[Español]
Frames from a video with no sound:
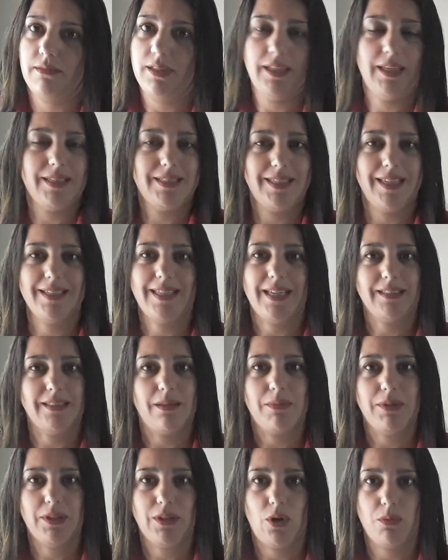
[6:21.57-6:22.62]
Es
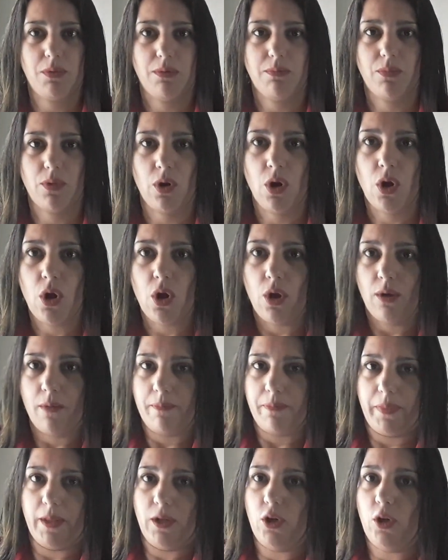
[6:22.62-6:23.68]
exactamente lo mismo.
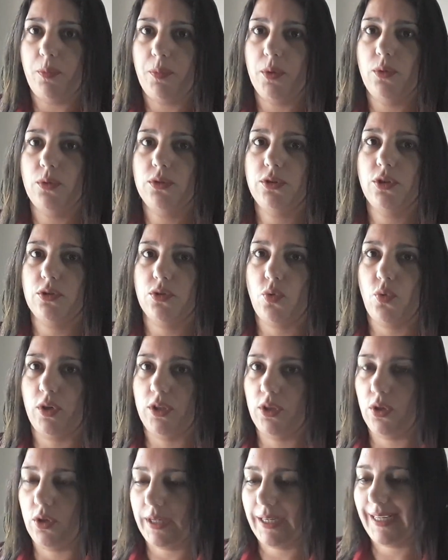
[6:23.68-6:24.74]
Los productos
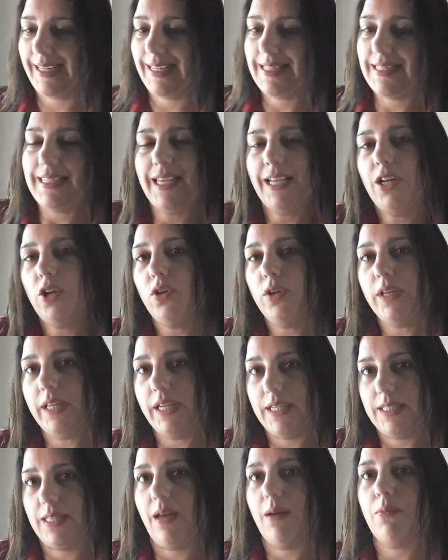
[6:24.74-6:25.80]
cuando recién lo
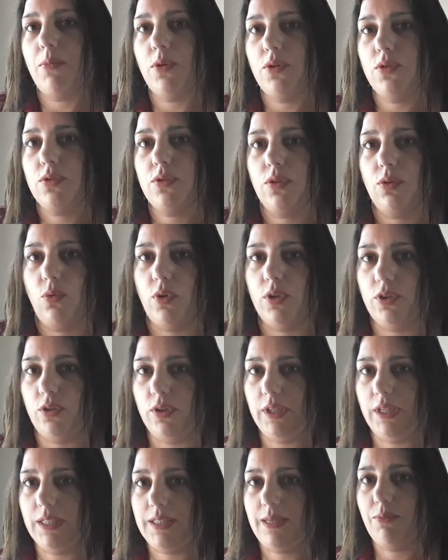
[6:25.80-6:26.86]
ingresamos, cuando
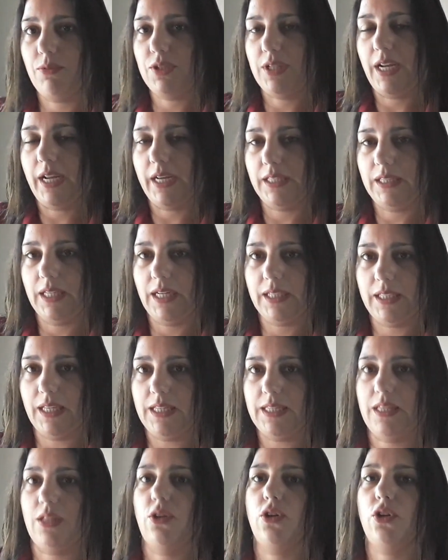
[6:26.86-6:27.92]
ingresamos el agente
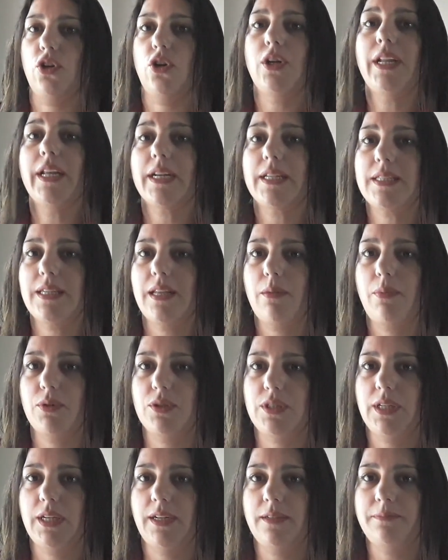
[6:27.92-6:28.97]
catalizador con la resina
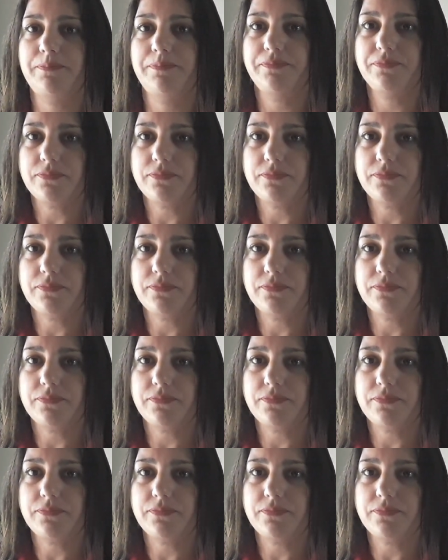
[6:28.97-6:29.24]
epóxica,